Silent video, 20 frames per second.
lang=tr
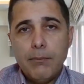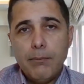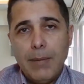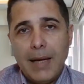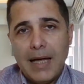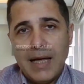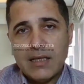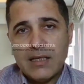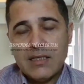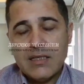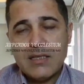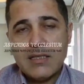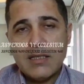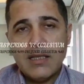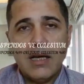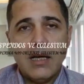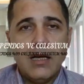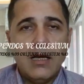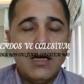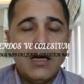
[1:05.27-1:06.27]

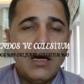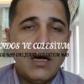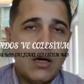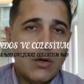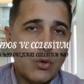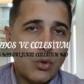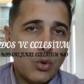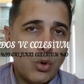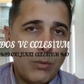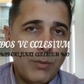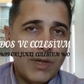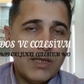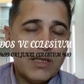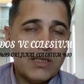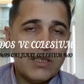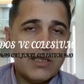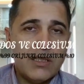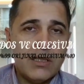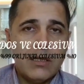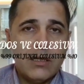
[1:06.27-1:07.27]
Belkıs'la
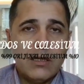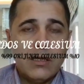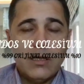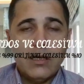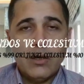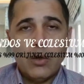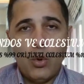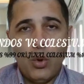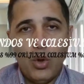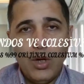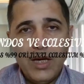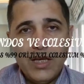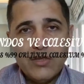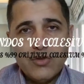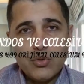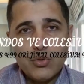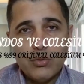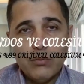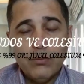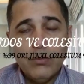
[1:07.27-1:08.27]
Roma'daki
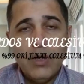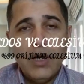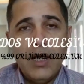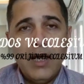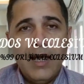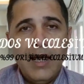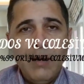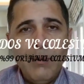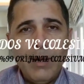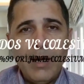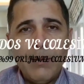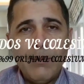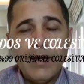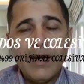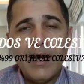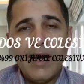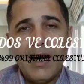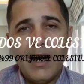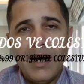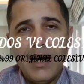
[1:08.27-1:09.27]
Kolezyum hemen
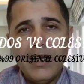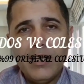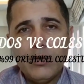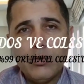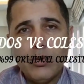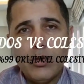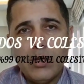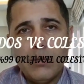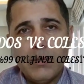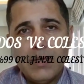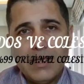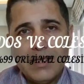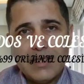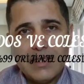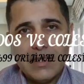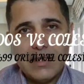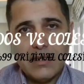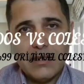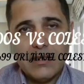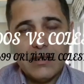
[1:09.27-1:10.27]
hemen aynı dönemin
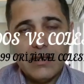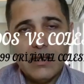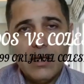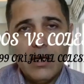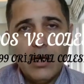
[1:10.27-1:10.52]
eseridir.